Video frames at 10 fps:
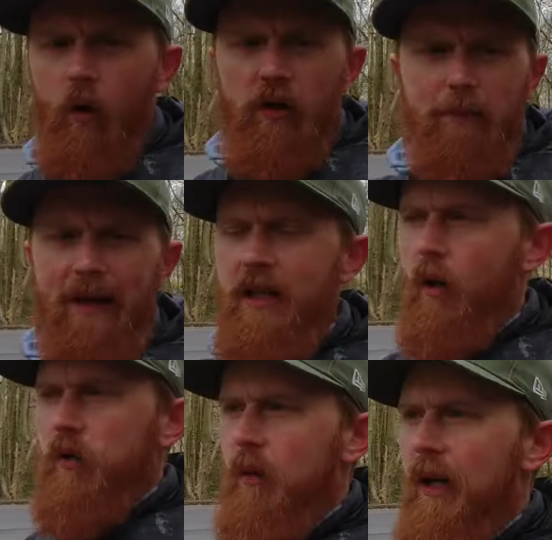Und ich meine
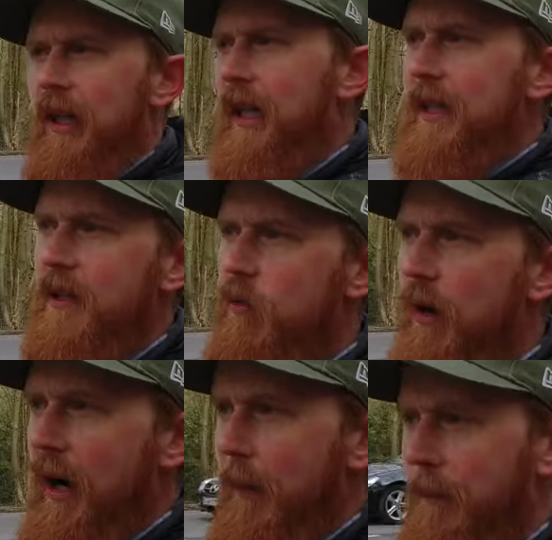auch sogar gelesen
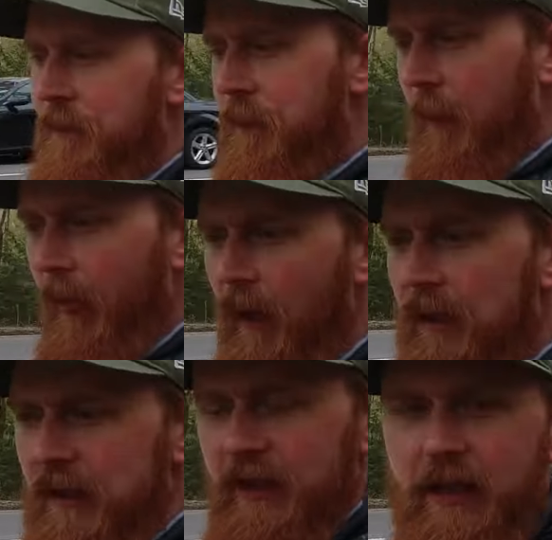zu haben,
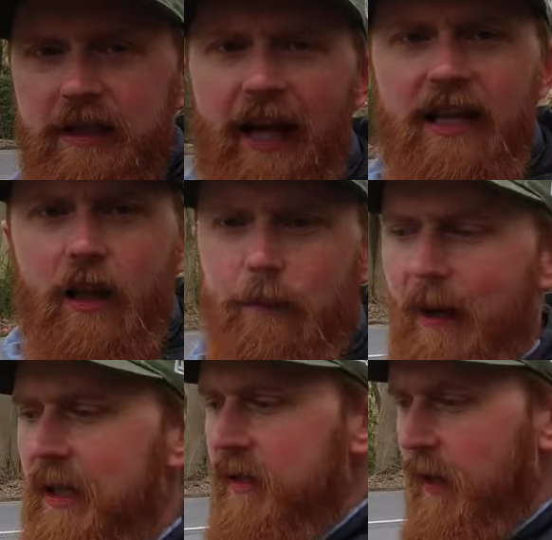dass es eine andere
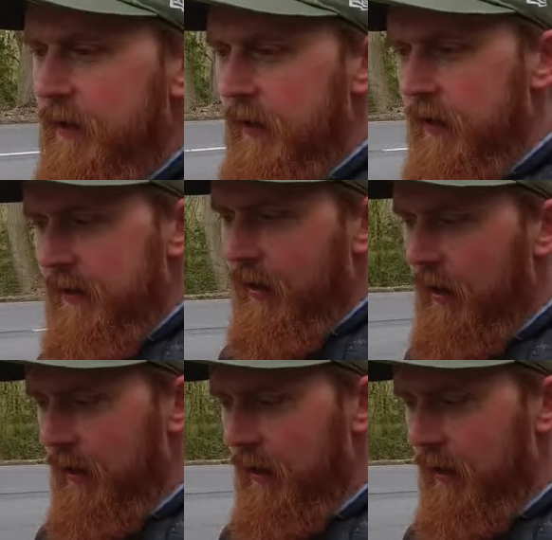Bahntrasse ist,